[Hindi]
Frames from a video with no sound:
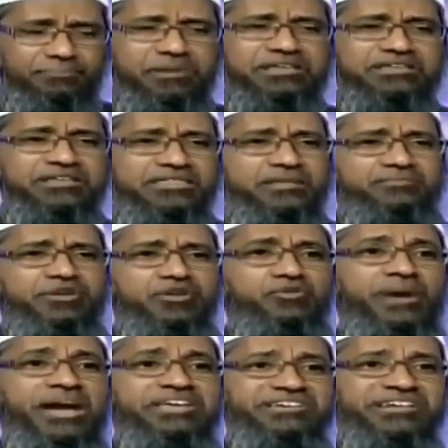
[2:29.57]
अपने जसम
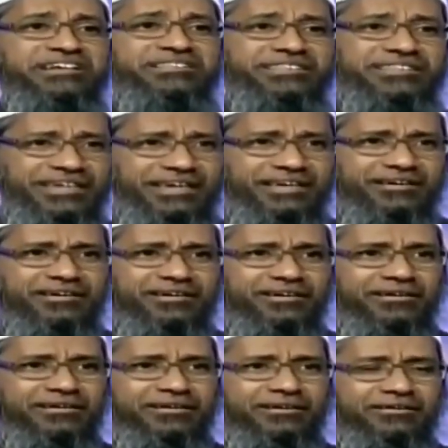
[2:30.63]
की नुमाइश करती है
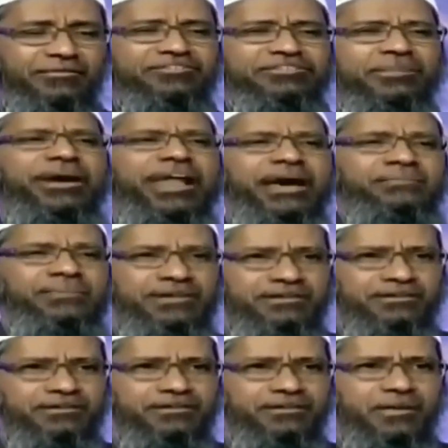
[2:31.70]
वो सब हराम है
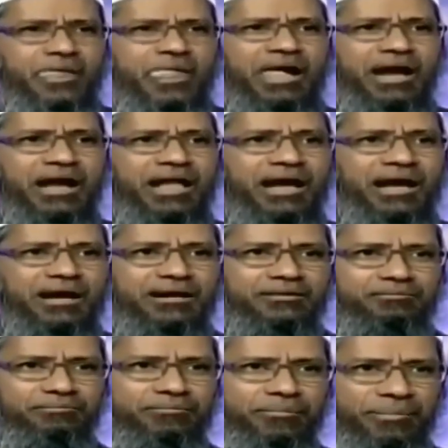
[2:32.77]

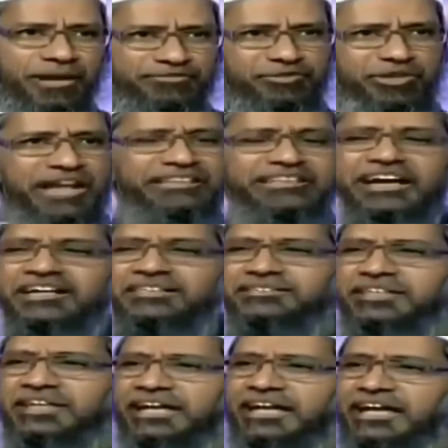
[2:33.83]
मैं सुना था
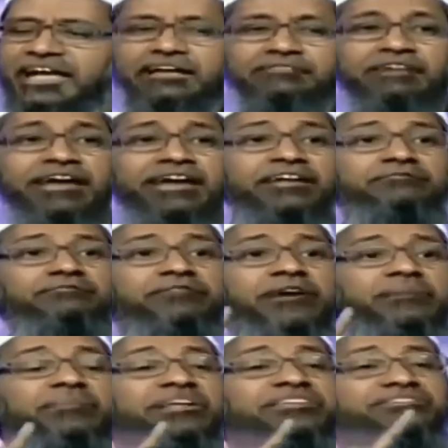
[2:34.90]
एक वेरी
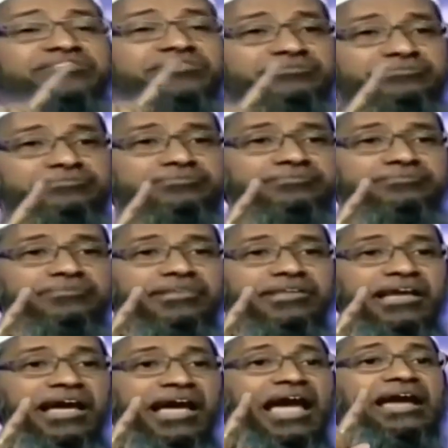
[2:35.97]
फेमस
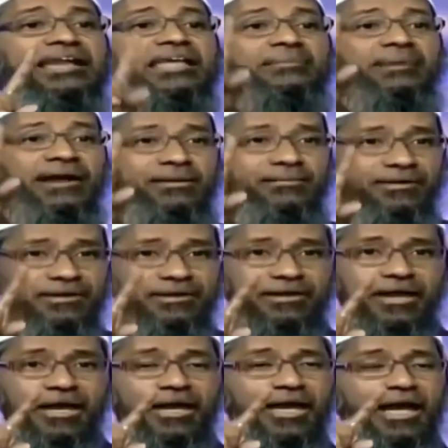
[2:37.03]
एड के बारे में
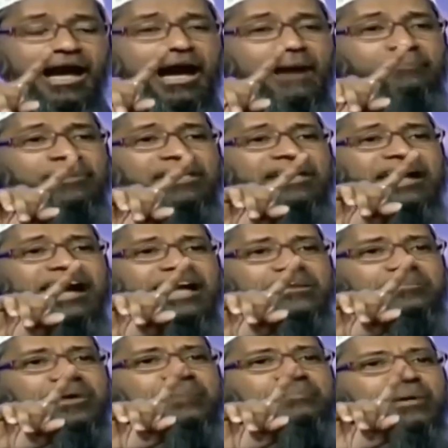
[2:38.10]
आपने ये
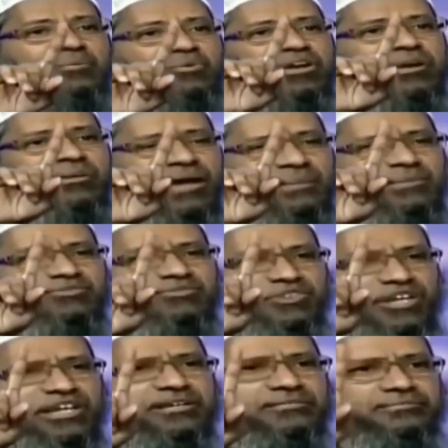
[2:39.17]
गाड़ी बीएमडब्ल्यू के बारे में
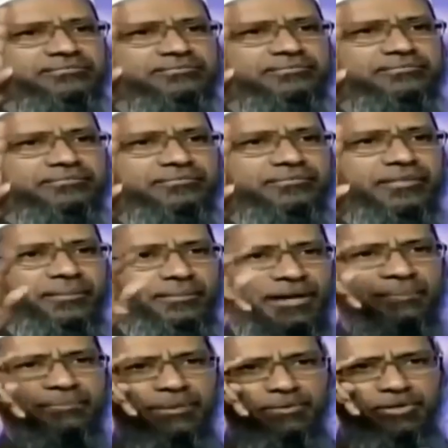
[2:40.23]
सुना
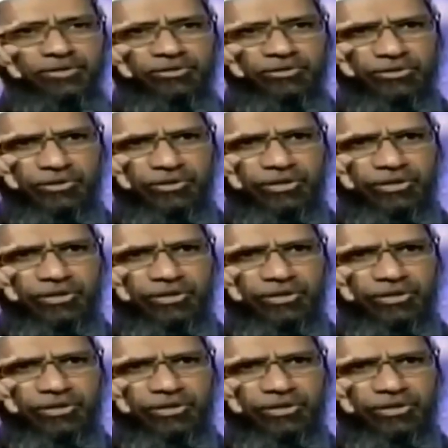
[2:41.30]
बीएमडब्ल्यू